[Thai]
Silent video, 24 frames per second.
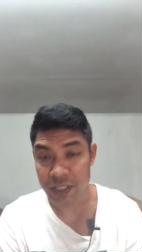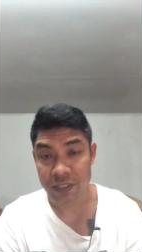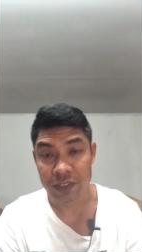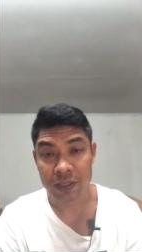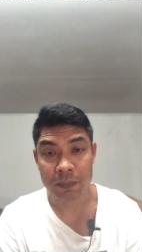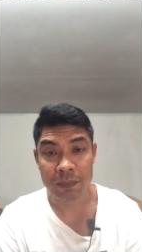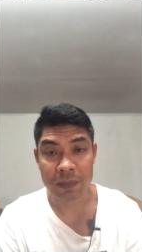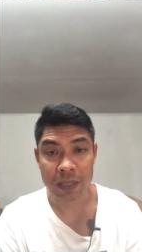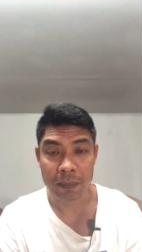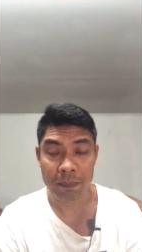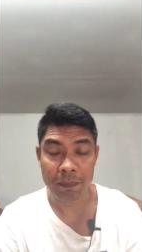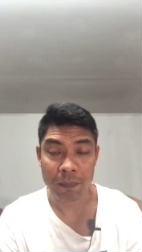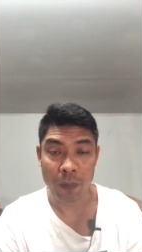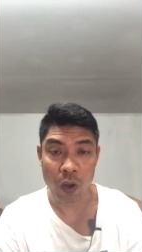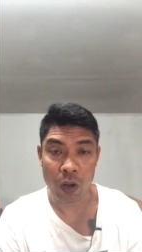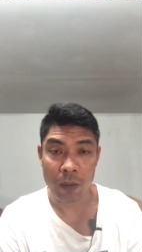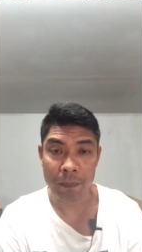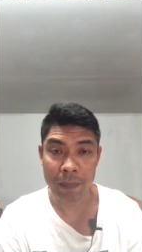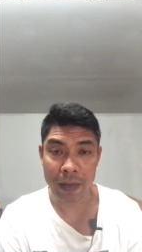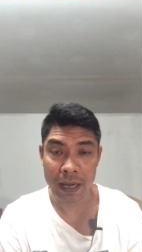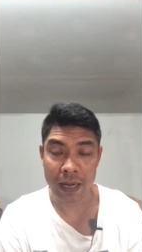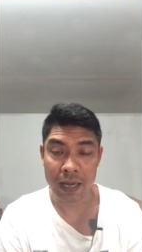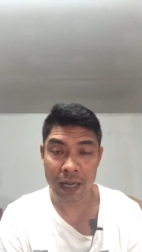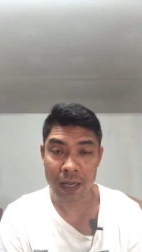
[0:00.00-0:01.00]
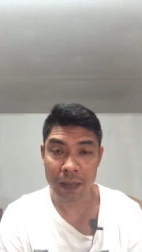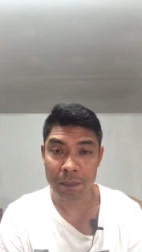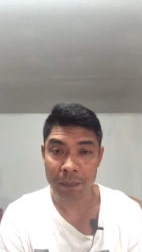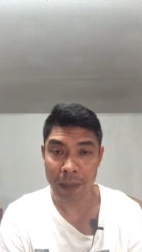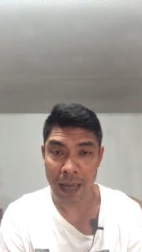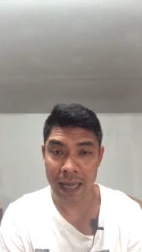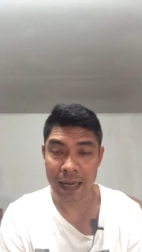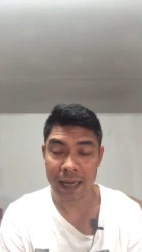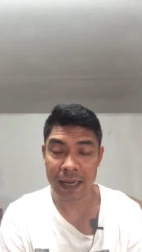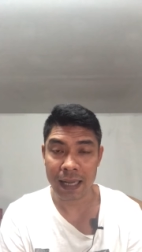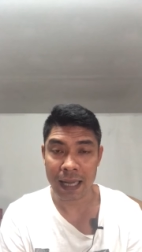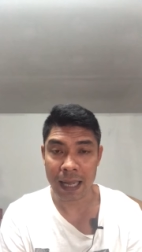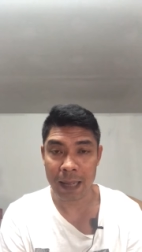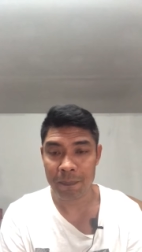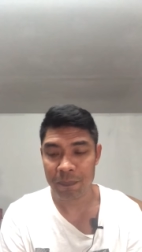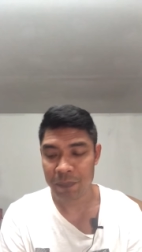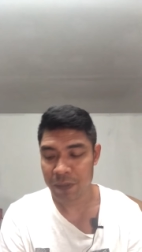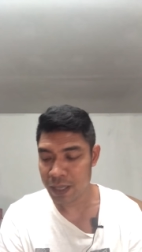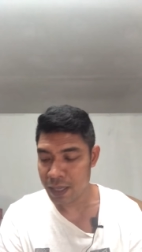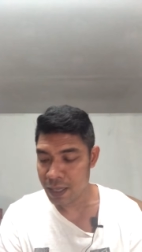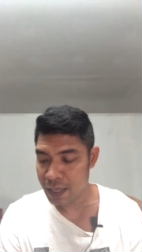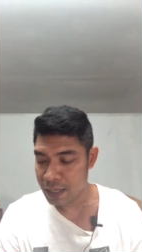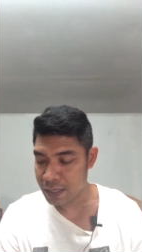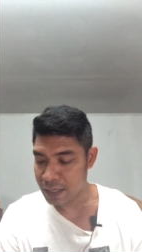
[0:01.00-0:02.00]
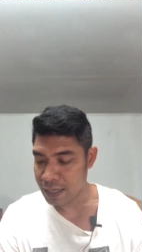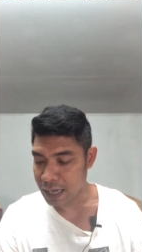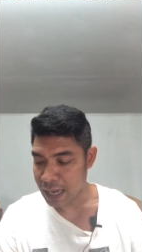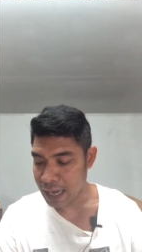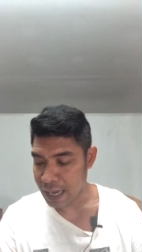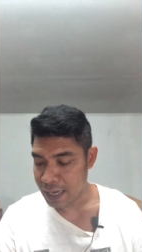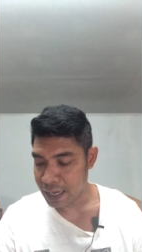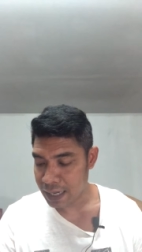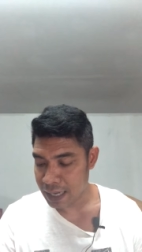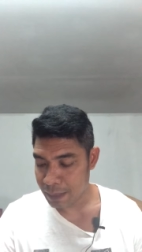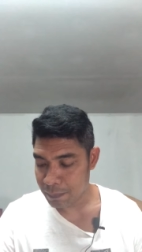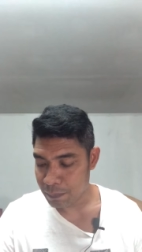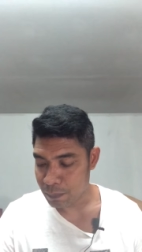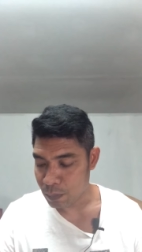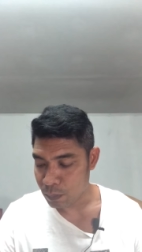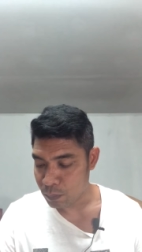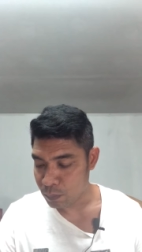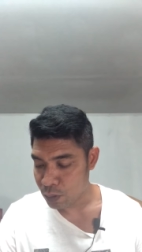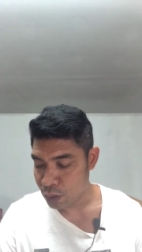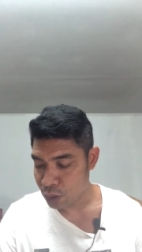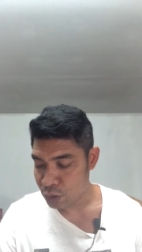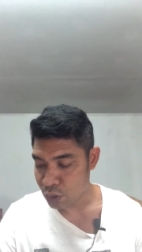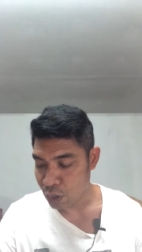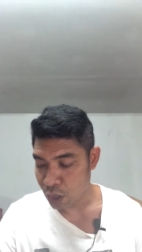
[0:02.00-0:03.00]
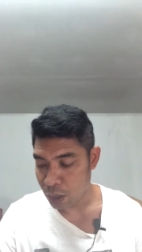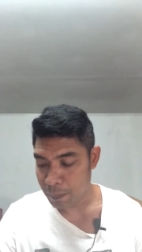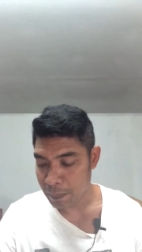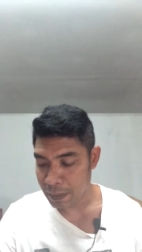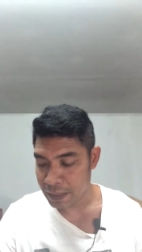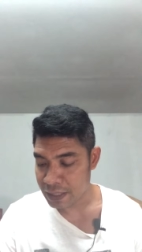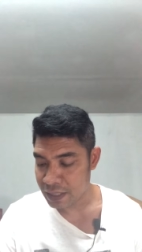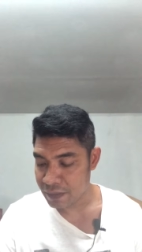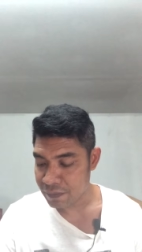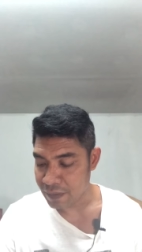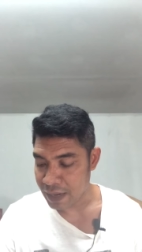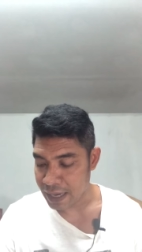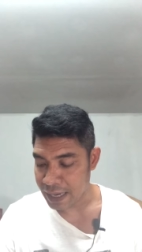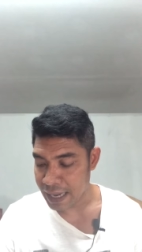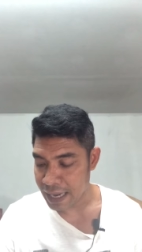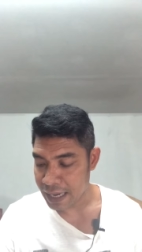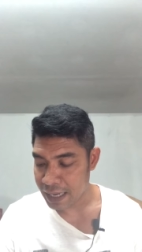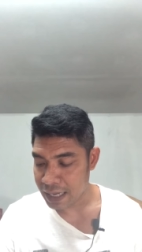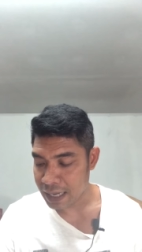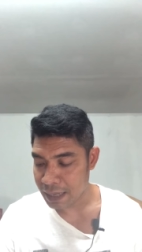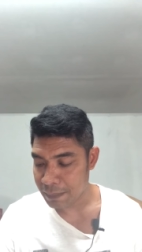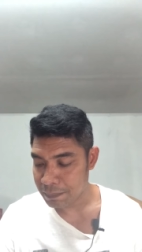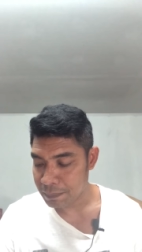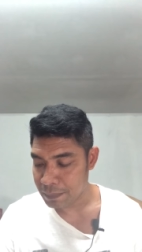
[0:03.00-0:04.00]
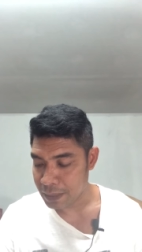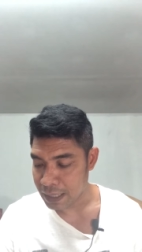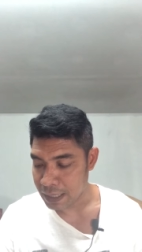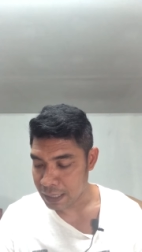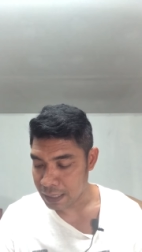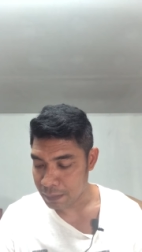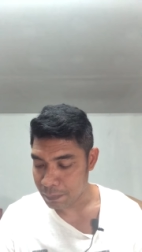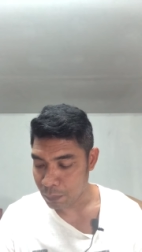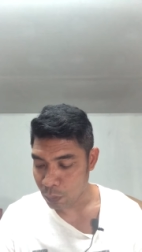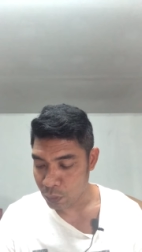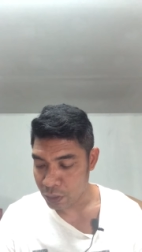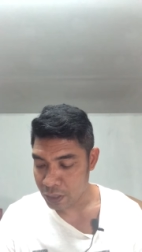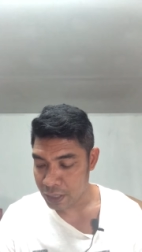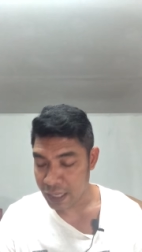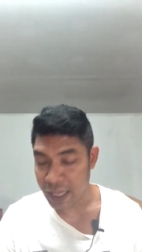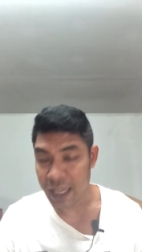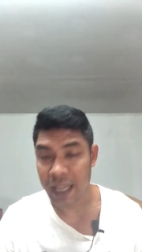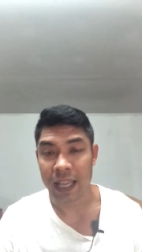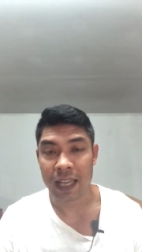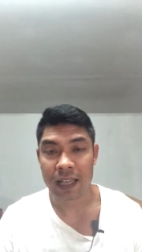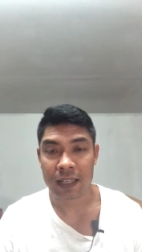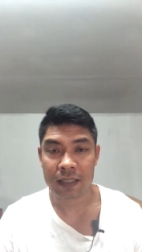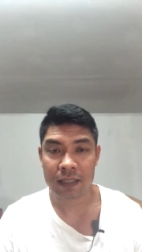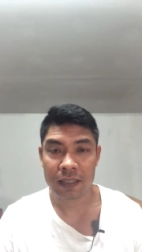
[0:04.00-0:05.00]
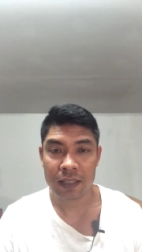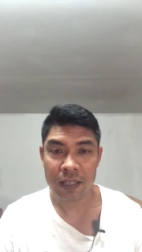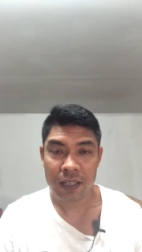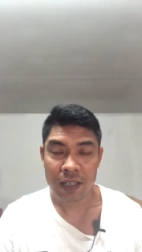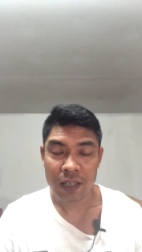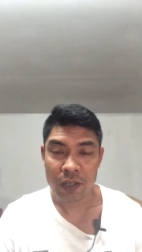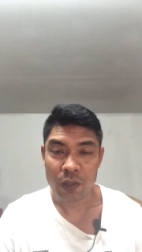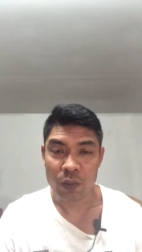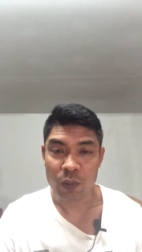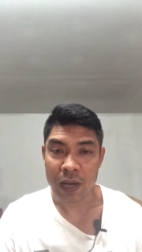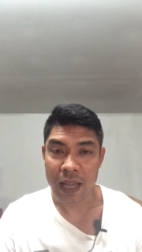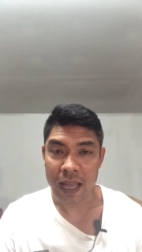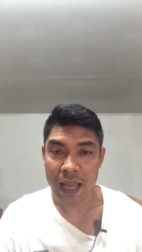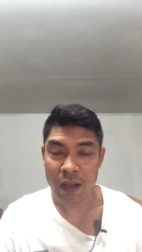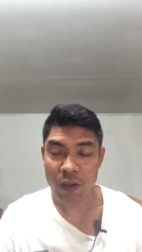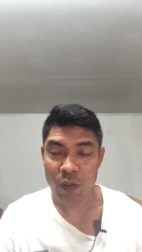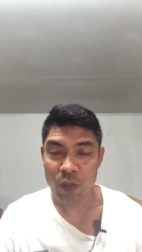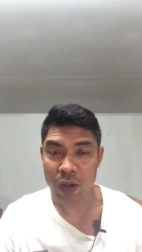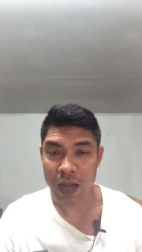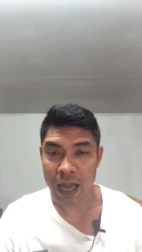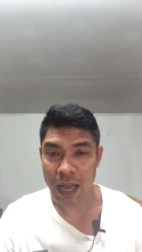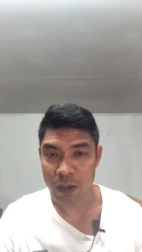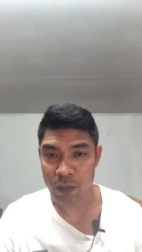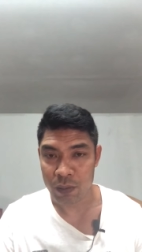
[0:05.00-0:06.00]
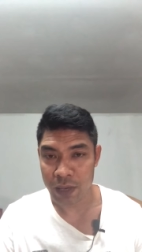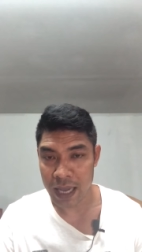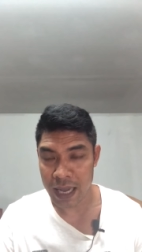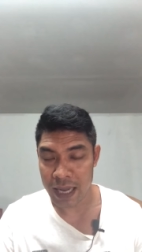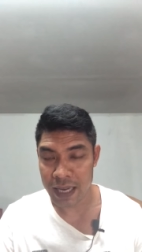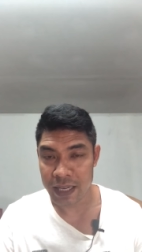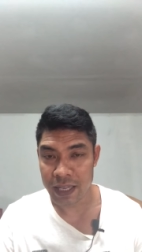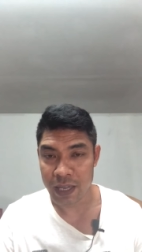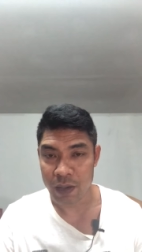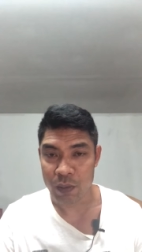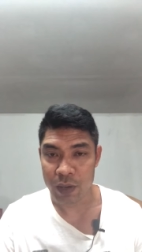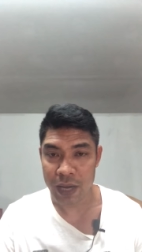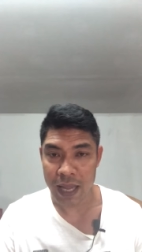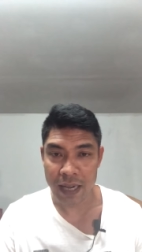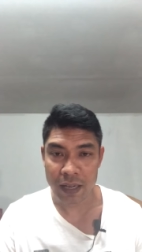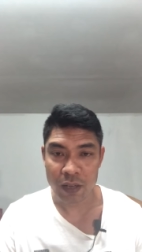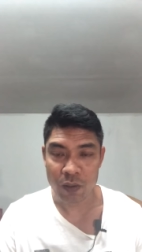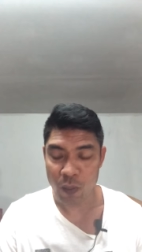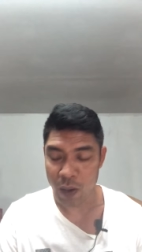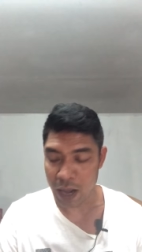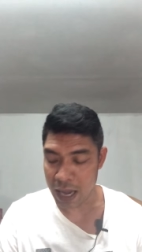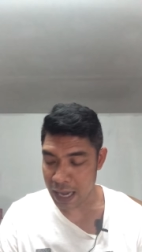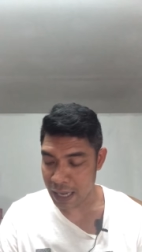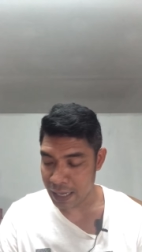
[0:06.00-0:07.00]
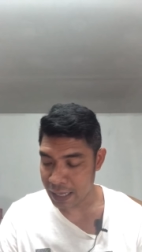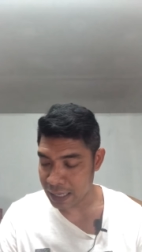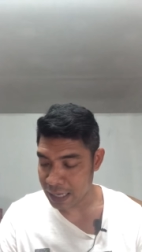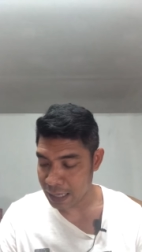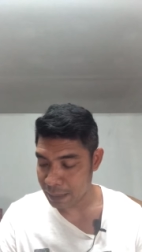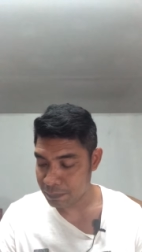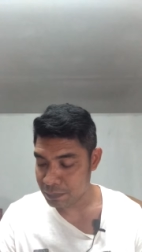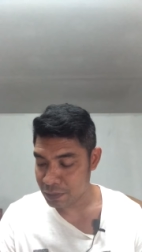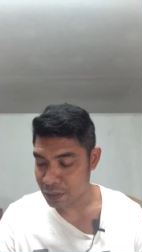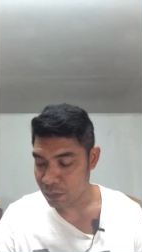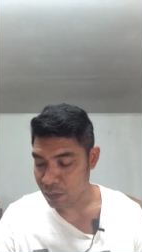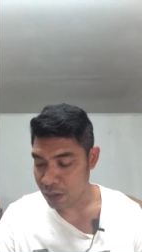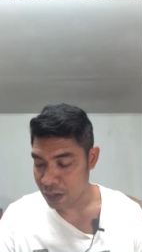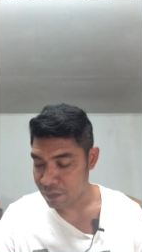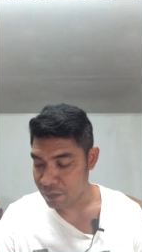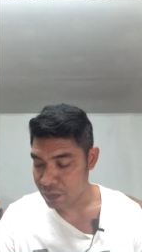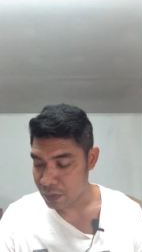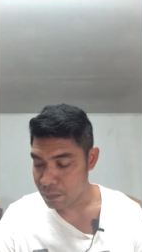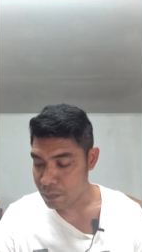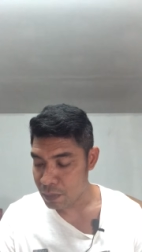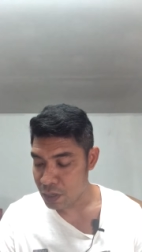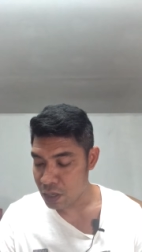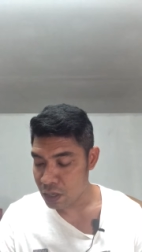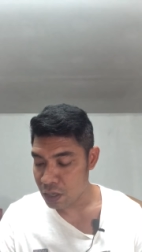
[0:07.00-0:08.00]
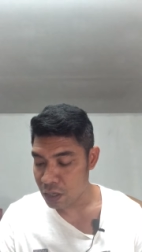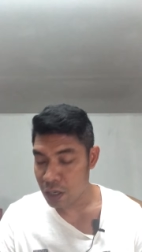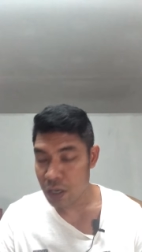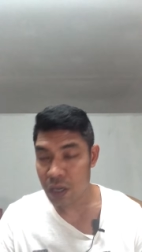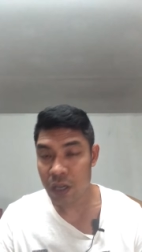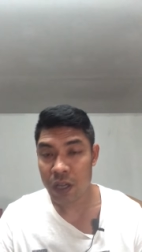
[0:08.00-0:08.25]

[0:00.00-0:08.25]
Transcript: 147 ปอนด์เป็นเดิมพันนะครับ ยังไงนะครับผมก็ชอบไปที่ฝ่ายแดงนะครับพลเอกดูแล้วเข่าในเหนียวแน่นกว่านะครับ จังหวะฝีมือ